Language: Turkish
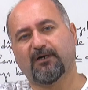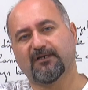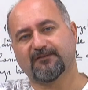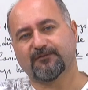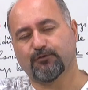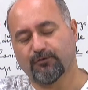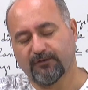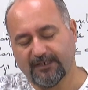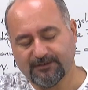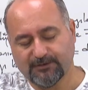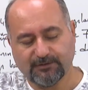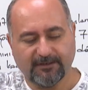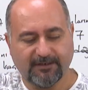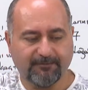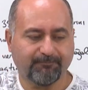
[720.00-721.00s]
bazı
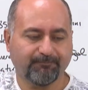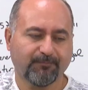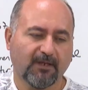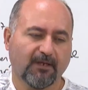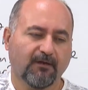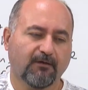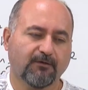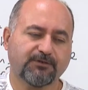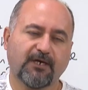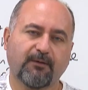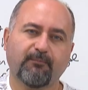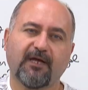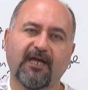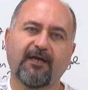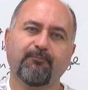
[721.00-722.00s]
öğrencilerim,
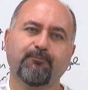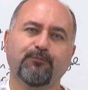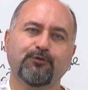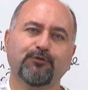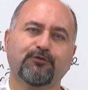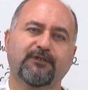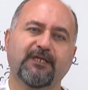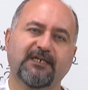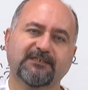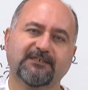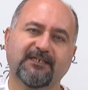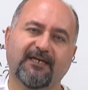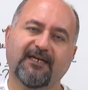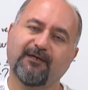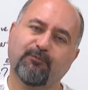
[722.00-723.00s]
hocam en büyük
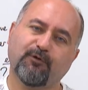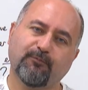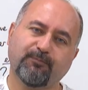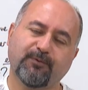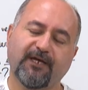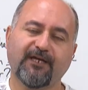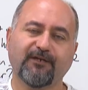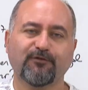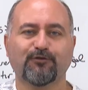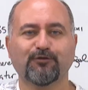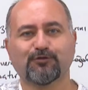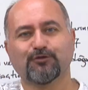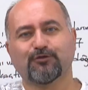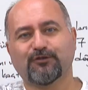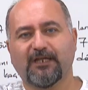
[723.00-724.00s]
derse EBOB, en
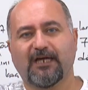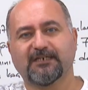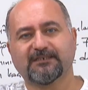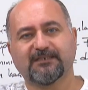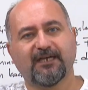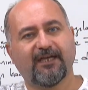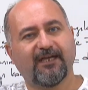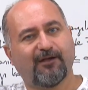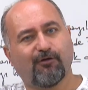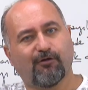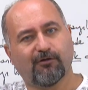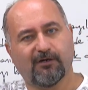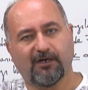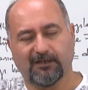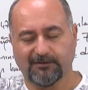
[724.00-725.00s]
küçük derse
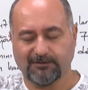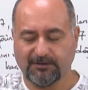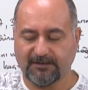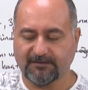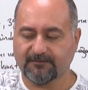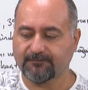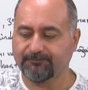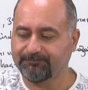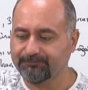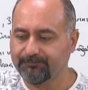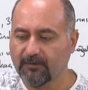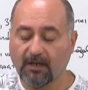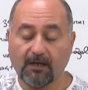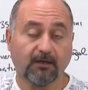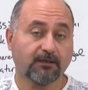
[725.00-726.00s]
EKOK alacağız.
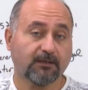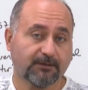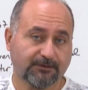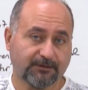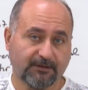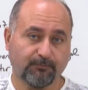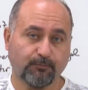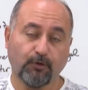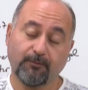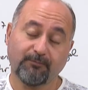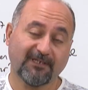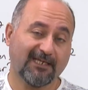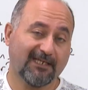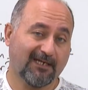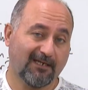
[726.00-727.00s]
Arkadaşlar böyle
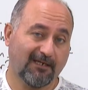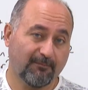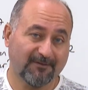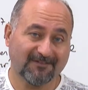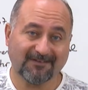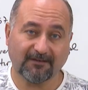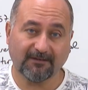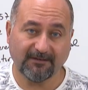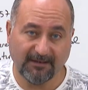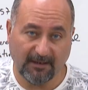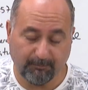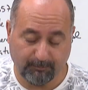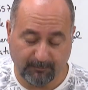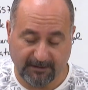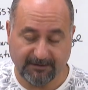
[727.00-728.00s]
bir genelleme sakın
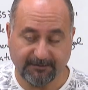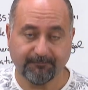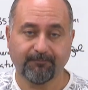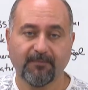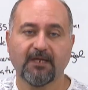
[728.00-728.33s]
yapmayın.